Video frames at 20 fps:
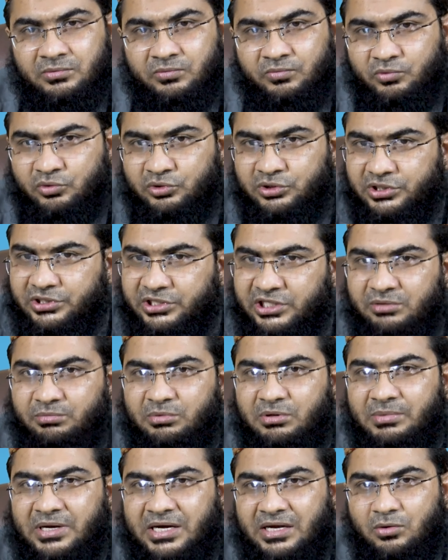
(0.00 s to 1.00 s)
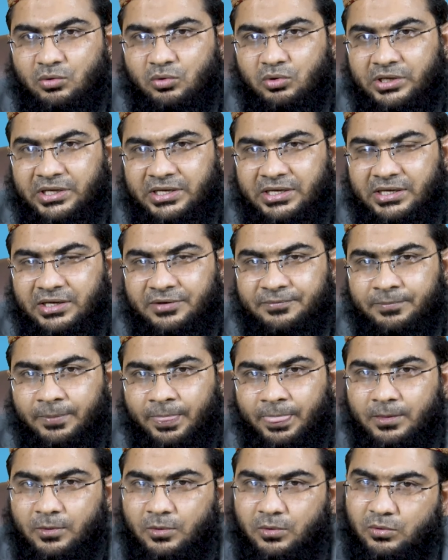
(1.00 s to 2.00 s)
वो शदीद बीमार हो गया है
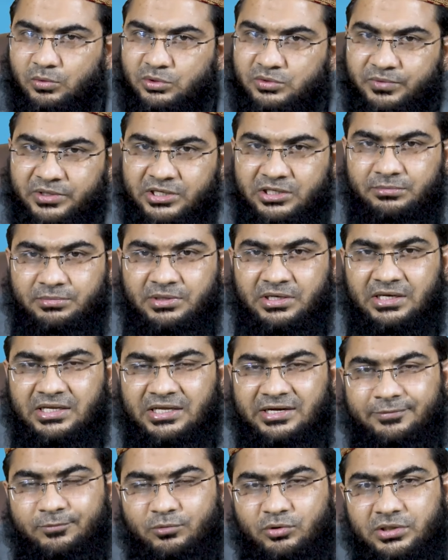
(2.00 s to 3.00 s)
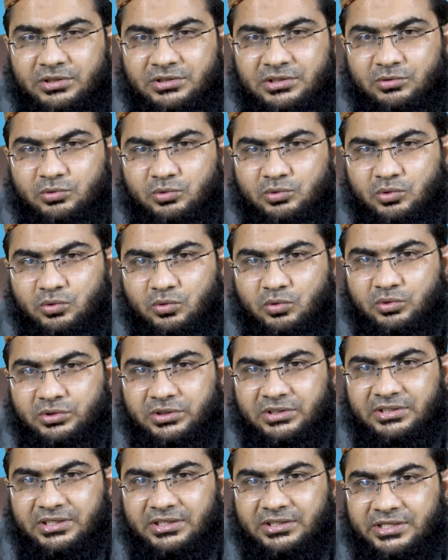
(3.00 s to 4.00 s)
और उस वक़्त भी अल्लाह रब्बुल इज़्ज़त उसको
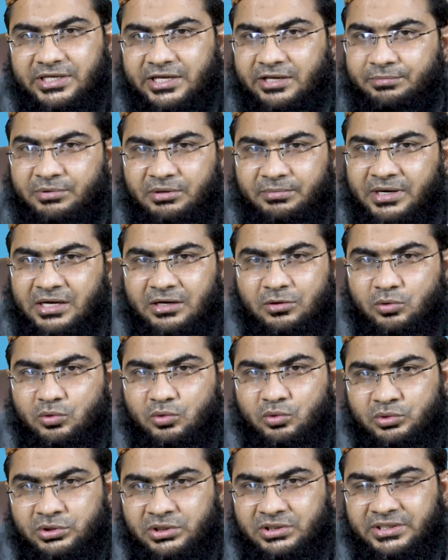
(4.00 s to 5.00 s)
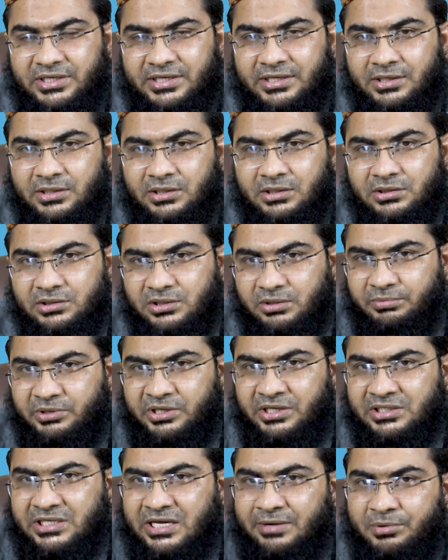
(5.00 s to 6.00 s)
रुख्सत देता है बीमार को रुख्सत है
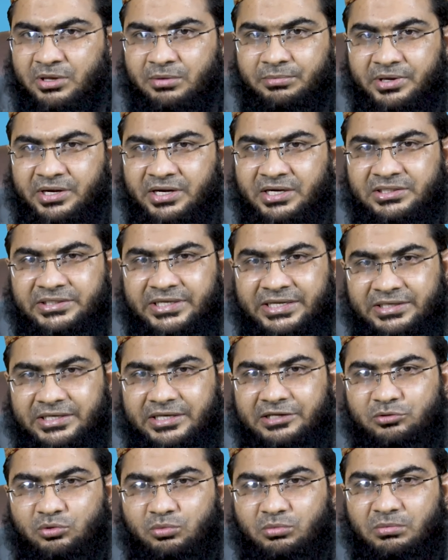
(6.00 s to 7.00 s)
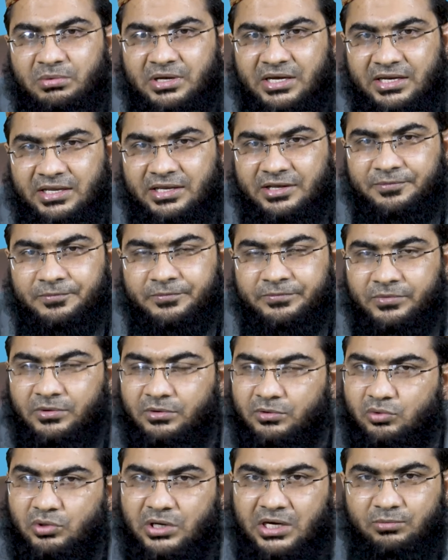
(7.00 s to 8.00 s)
तबीयत आपकी बिगड़ जाए यही तो बीमारी है
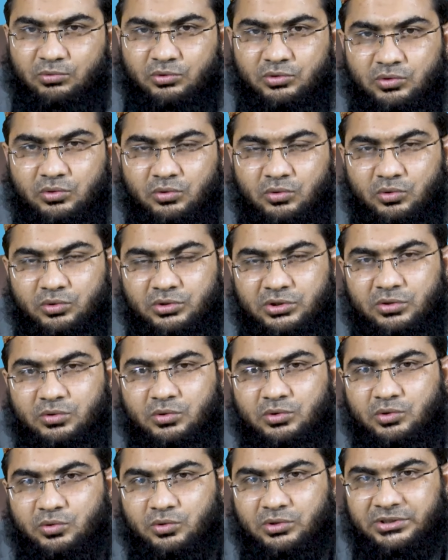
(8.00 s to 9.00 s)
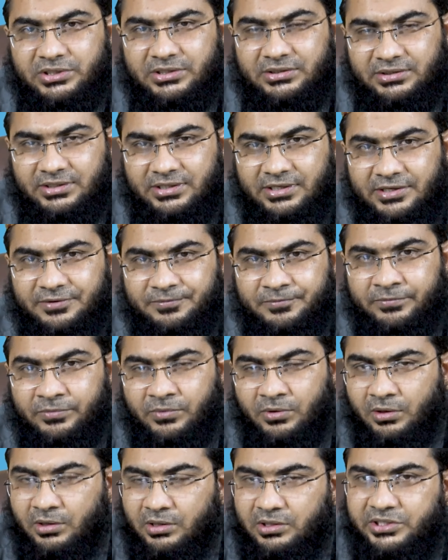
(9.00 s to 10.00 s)
तो आप उसको रोज़े को छोड़ सकते हैं
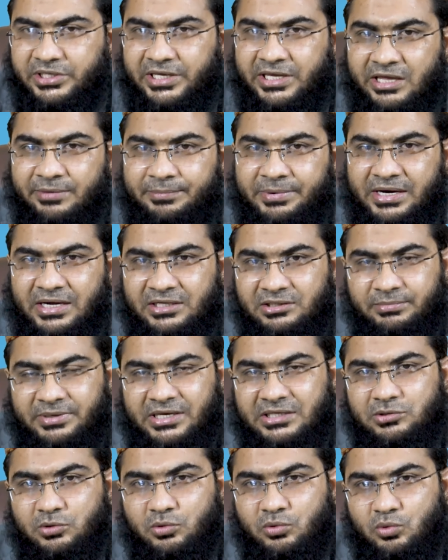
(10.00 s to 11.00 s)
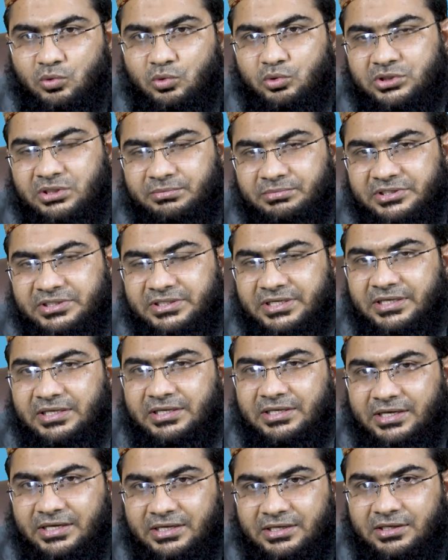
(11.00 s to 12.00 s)
यही बात बाज़ लोगों को समझ
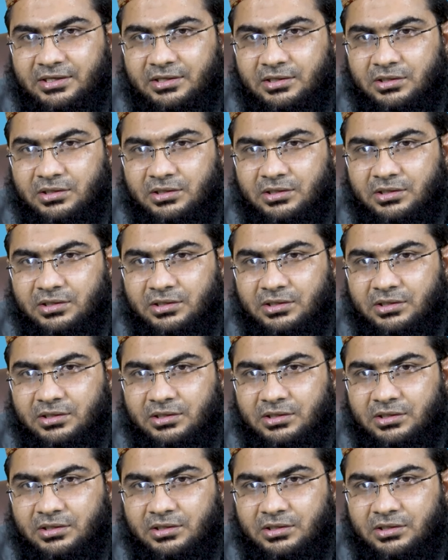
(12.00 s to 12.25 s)
नहीं आई